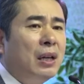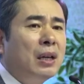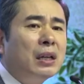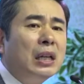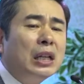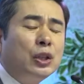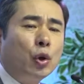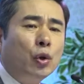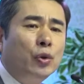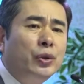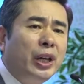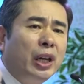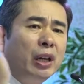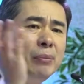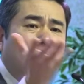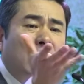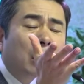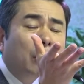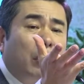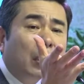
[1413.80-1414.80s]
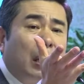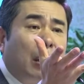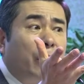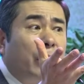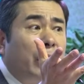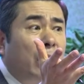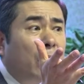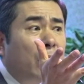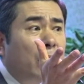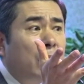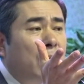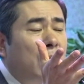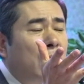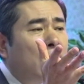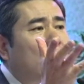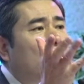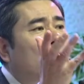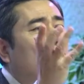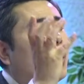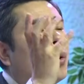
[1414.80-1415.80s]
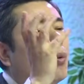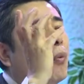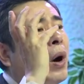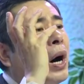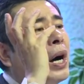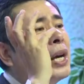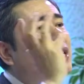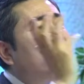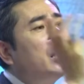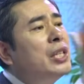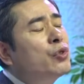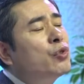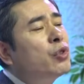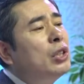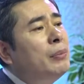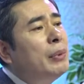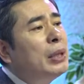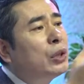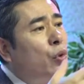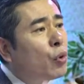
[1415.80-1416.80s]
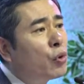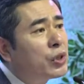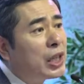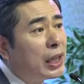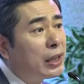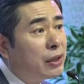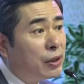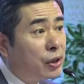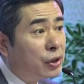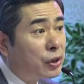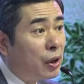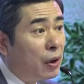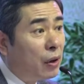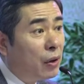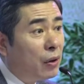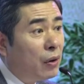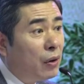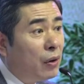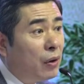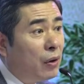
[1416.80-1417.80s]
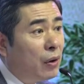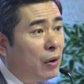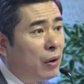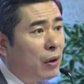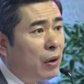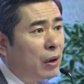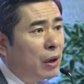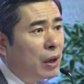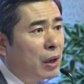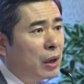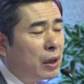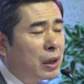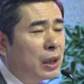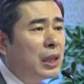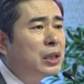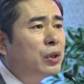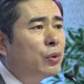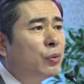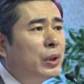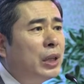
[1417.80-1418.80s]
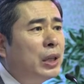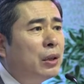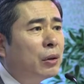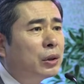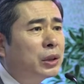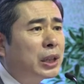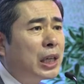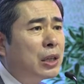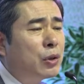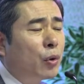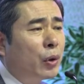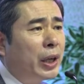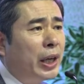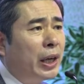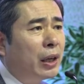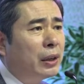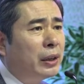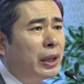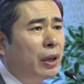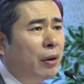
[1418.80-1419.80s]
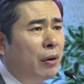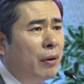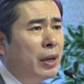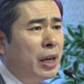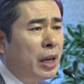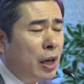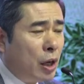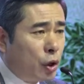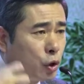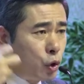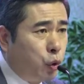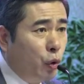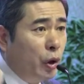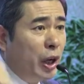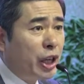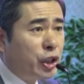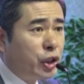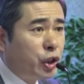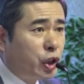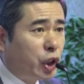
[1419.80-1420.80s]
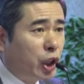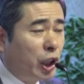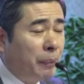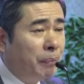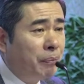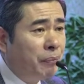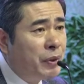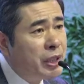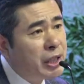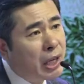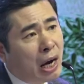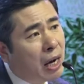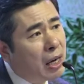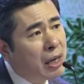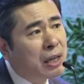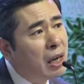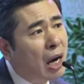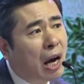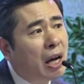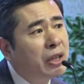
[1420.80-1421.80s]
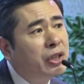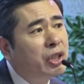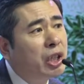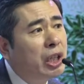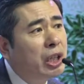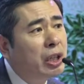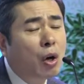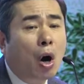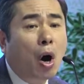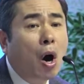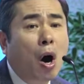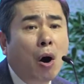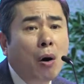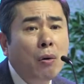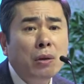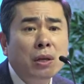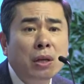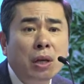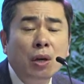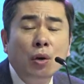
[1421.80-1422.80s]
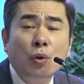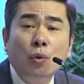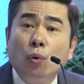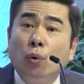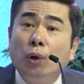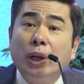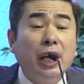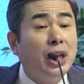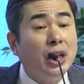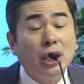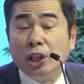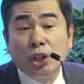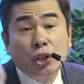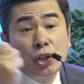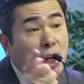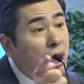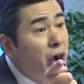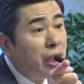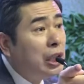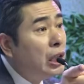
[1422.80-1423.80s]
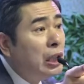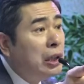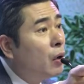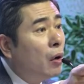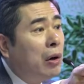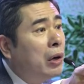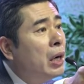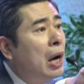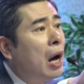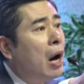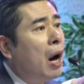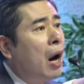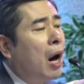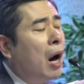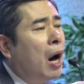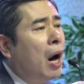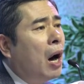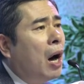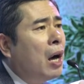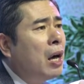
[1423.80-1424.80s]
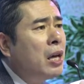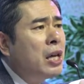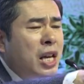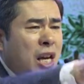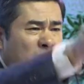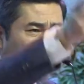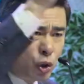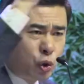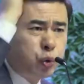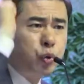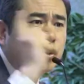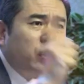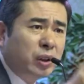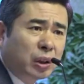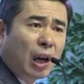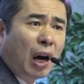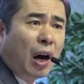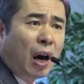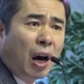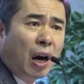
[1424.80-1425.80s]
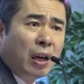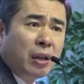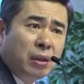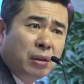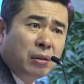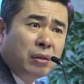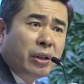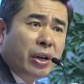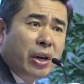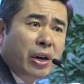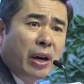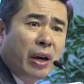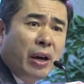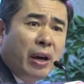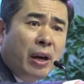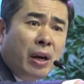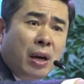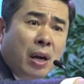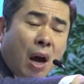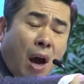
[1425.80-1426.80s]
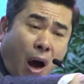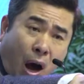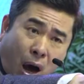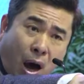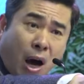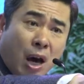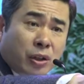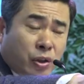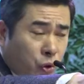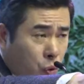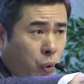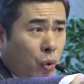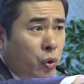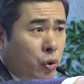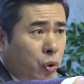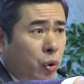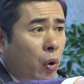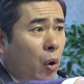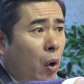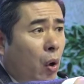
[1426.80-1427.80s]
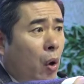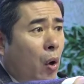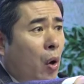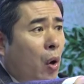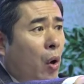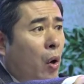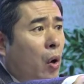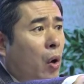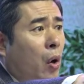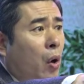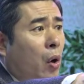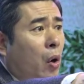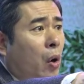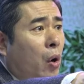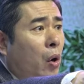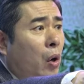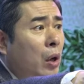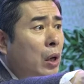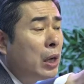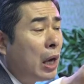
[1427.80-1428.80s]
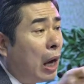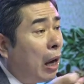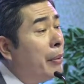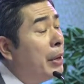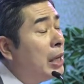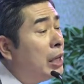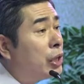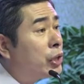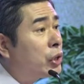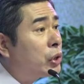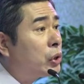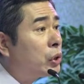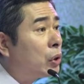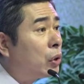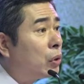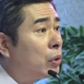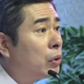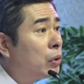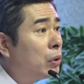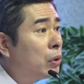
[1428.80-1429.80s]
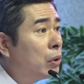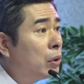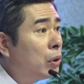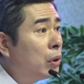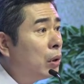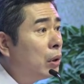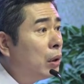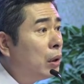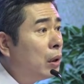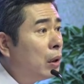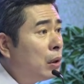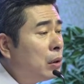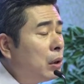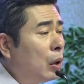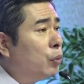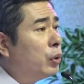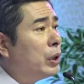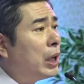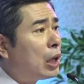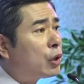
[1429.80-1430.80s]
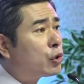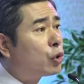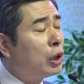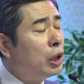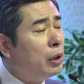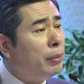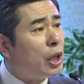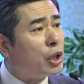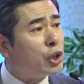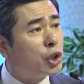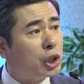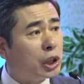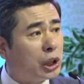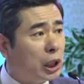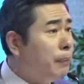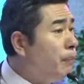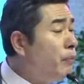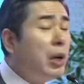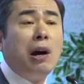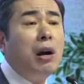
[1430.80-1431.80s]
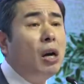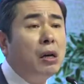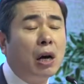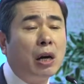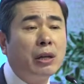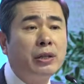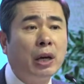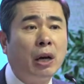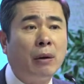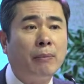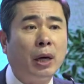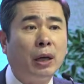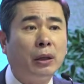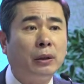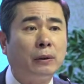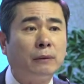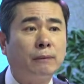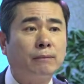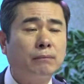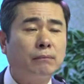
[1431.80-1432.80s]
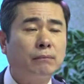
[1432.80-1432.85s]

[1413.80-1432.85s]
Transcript: 그래서 전제 해명은 뭐라고요? 왕이신 주님이 통치하는 거죠. 그래서 우리는 어떻게 노래해야 돼요? 주의 심장 가지고 우리 이제 일어나 주 따르게 하소서. 아멘이시죠? 그러니까 우리가 주님의 심정을 가져야 말이에요.